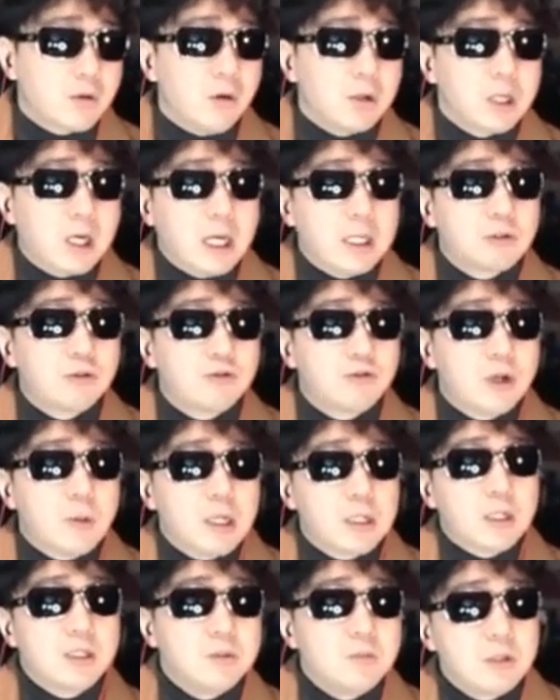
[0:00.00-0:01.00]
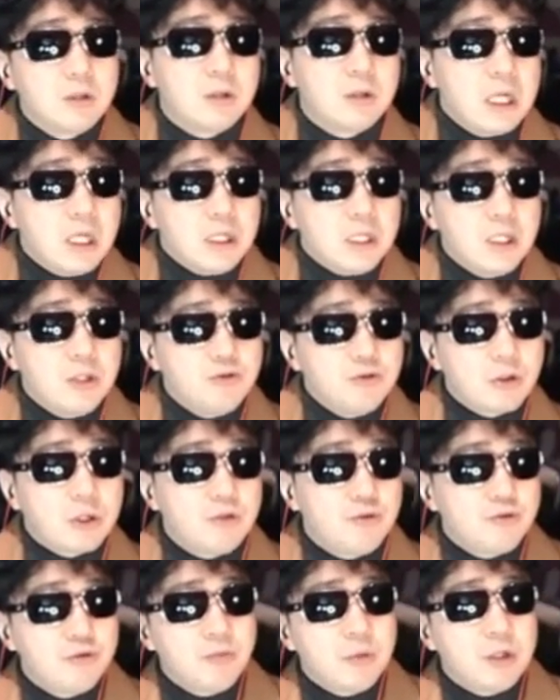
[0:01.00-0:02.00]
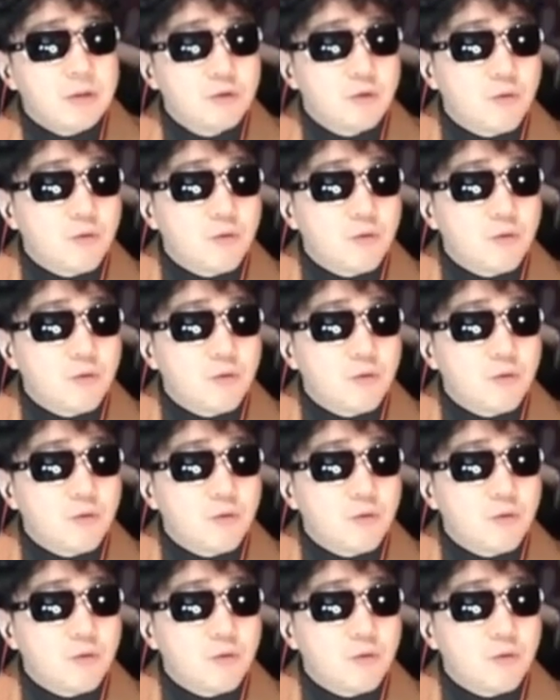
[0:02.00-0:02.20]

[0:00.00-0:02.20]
거기다가 안철수가 만약에 심지어 이준석이나 유승민